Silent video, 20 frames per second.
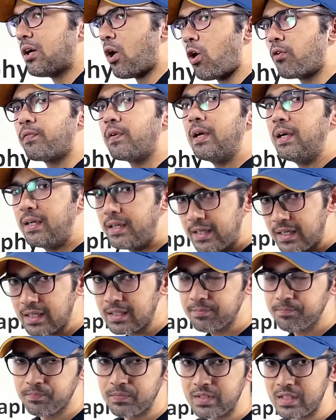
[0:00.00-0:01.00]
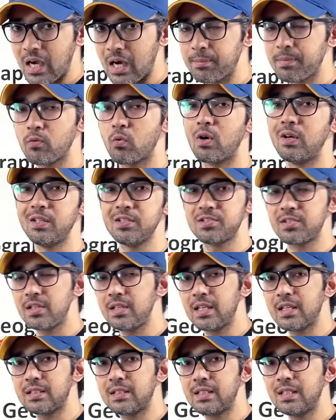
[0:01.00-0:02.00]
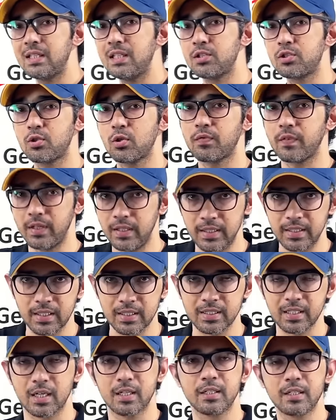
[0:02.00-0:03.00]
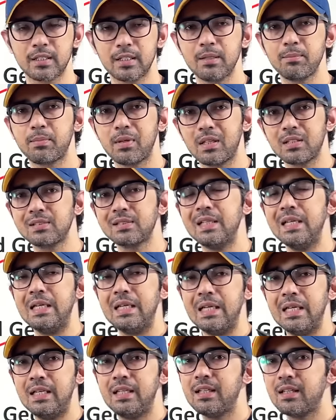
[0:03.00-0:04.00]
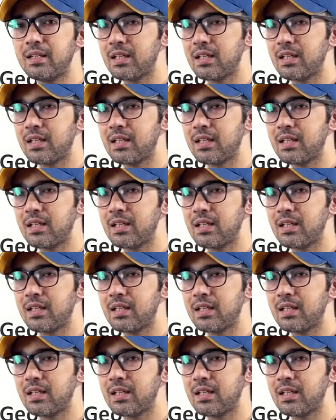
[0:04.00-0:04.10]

ऑफ इंडिया यहां पे वर्ल्ड हिस्ट्री नहीं आती है हिस्ट्री ऑफ इंडिया ध्यान रखना प्लस इंडियन